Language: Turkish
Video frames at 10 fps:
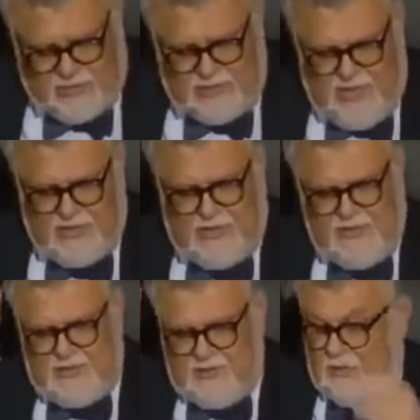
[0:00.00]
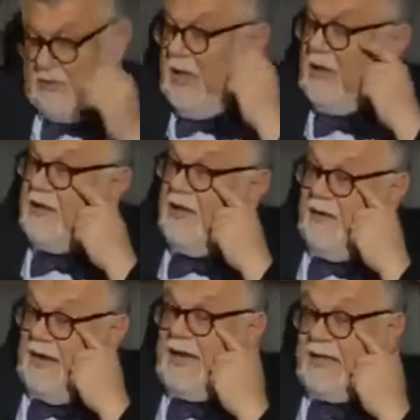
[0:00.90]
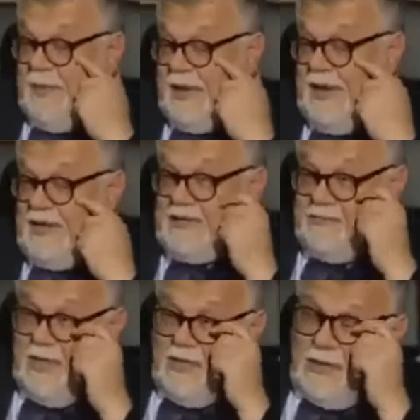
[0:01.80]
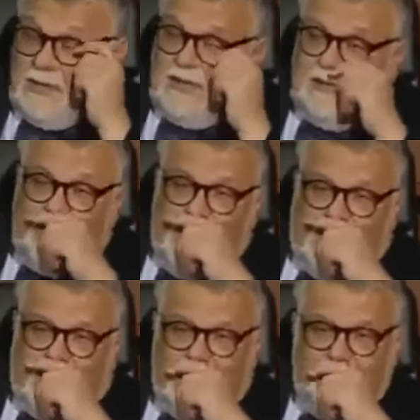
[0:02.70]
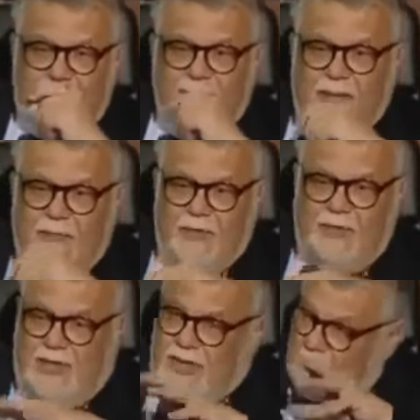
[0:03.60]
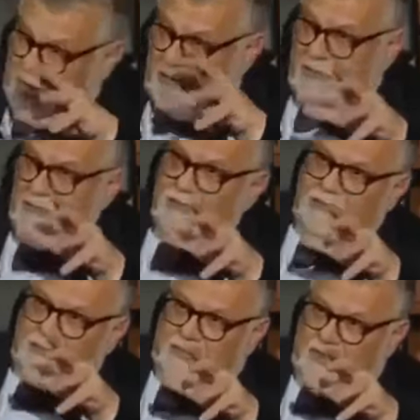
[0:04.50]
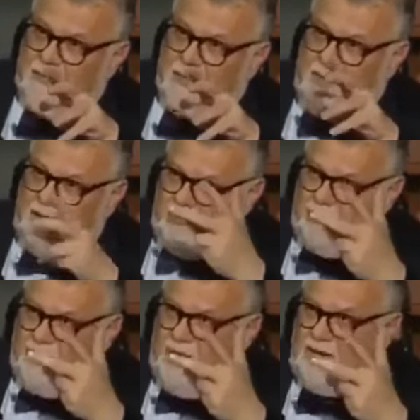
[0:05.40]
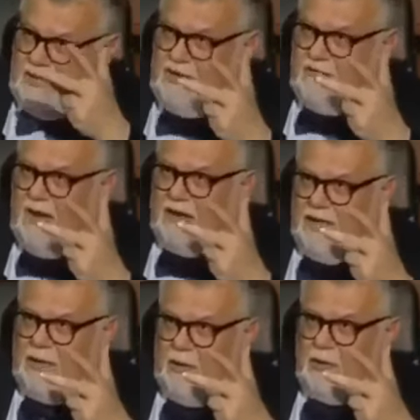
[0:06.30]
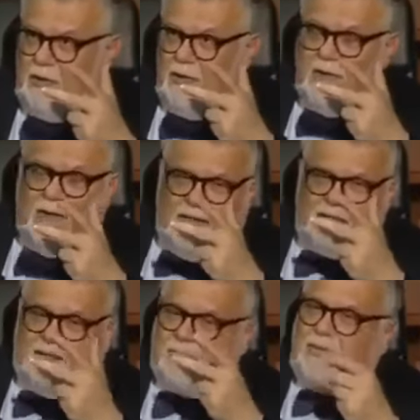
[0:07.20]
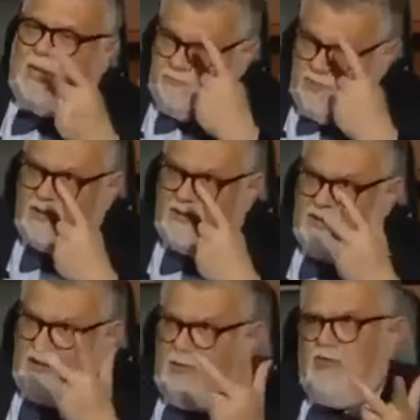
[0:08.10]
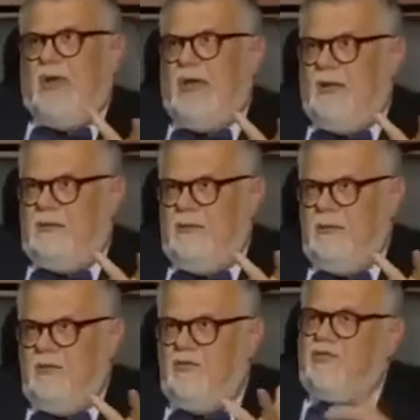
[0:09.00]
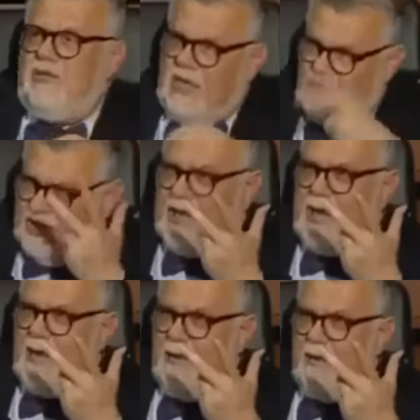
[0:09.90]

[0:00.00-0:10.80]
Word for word: başlarsanız çok daha evvele gitmek. Gidelim tabii. Şimdi dünyada bugün egemen diye bir üç tane din var deniyor. Hı hı. Aslında bunlar bir dinin üç varyantı. Üç değişkeni.